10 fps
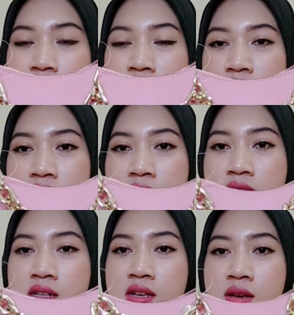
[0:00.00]
goldnya
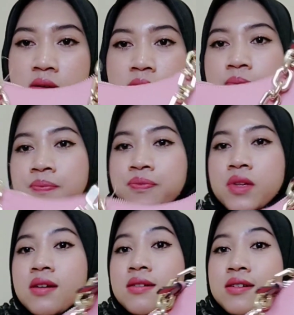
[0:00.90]
jadi
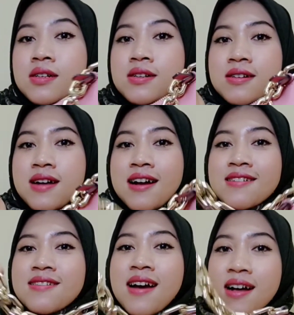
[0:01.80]
uh,
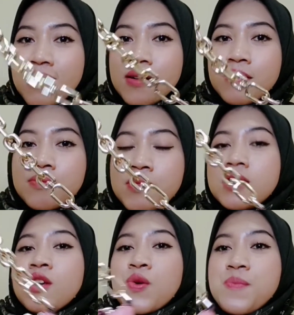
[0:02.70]
agak
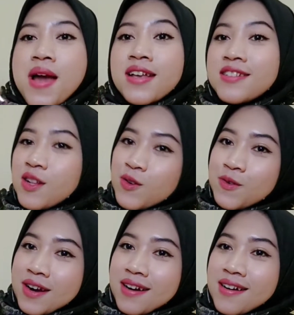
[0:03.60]
menyerupai
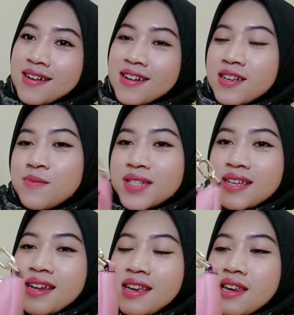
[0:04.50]
silver gemes
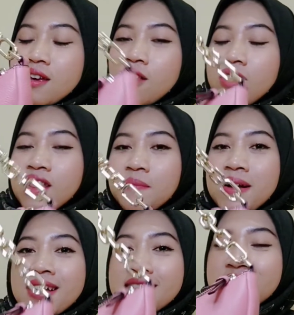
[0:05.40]
kan ini kalau kita
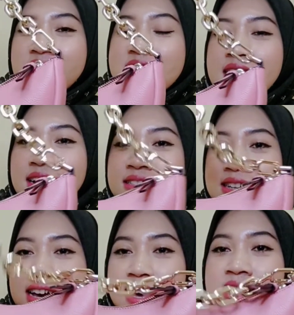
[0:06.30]
pakai chainnya
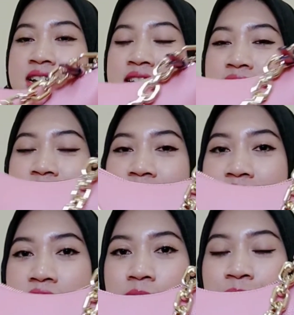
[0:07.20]
aja
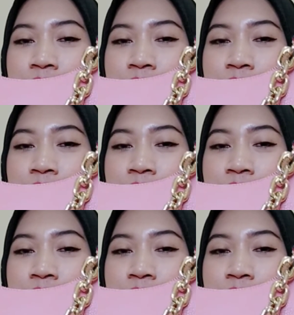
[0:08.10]
jadi